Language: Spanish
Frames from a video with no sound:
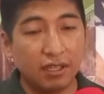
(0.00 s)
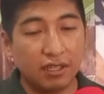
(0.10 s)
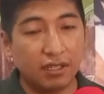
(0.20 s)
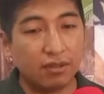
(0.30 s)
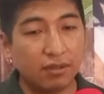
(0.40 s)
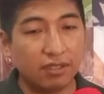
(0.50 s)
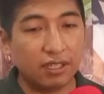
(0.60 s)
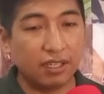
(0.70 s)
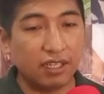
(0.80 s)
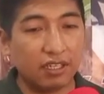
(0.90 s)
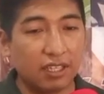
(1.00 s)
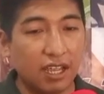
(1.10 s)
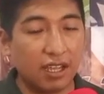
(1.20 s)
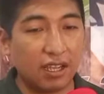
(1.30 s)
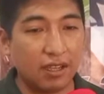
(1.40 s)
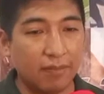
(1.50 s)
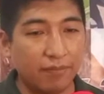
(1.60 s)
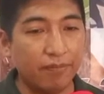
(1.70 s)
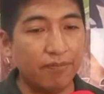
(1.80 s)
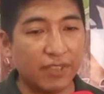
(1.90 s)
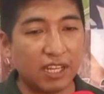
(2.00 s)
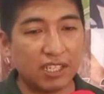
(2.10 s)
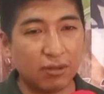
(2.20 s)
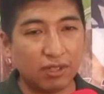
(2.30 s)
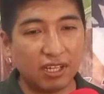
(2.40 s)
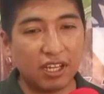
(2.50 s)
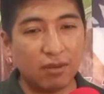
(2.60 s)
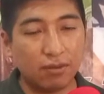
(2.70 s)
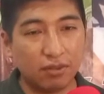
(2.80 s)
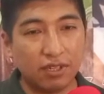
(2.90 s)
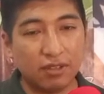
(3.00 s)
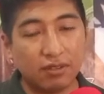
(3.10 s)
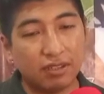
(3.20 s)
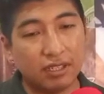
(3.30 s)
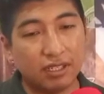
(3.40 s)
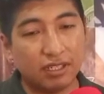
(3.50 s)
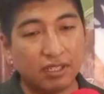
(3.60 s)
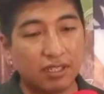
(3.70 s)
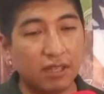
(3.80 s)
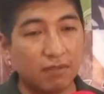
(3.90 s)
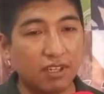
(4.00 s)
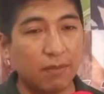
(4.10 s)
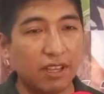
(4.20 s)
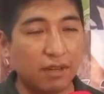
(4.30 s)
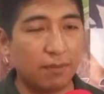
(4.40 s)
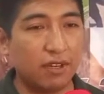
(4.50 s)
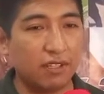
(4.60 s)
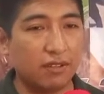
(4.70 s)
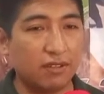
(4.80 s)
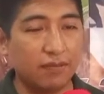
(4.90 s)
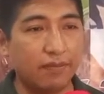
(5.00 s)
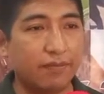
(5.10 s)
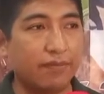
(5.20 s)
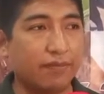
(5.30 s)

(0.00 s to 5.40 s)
Entonces es la, la salud de cada uno, entonces tenemos que velar por eso, ¿no?